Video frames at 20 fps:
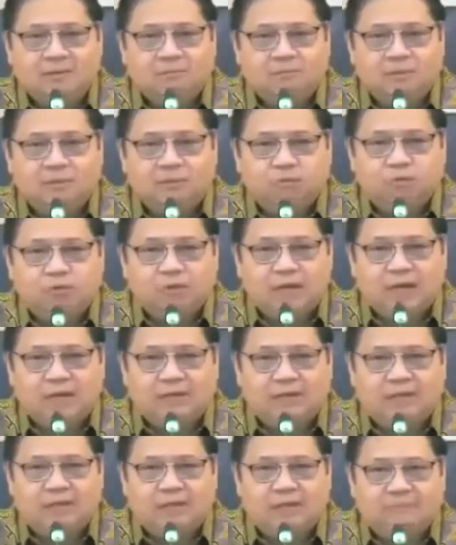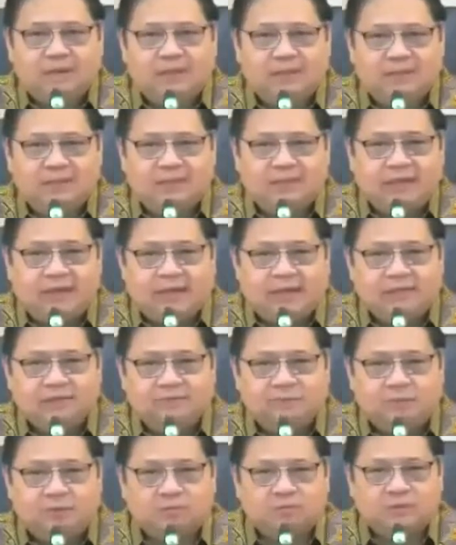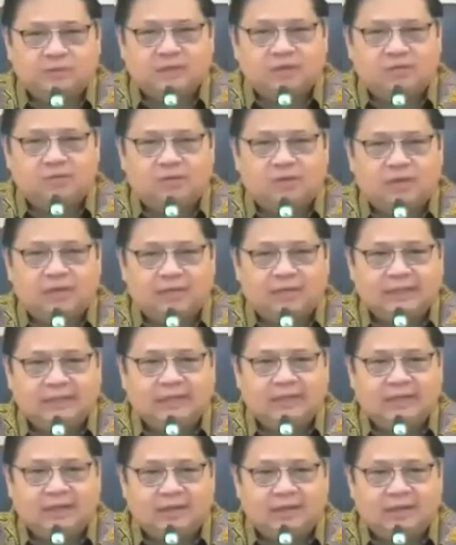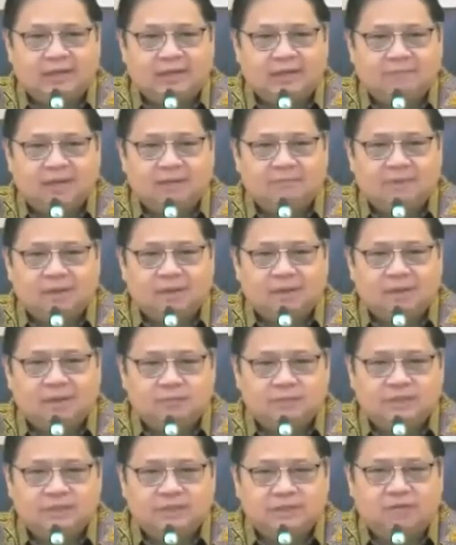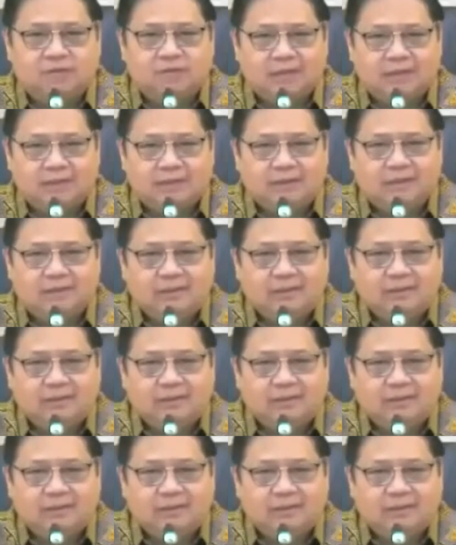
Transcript: pembukaan kembali ekspor minyak goreng dan bahan baku minyak goreng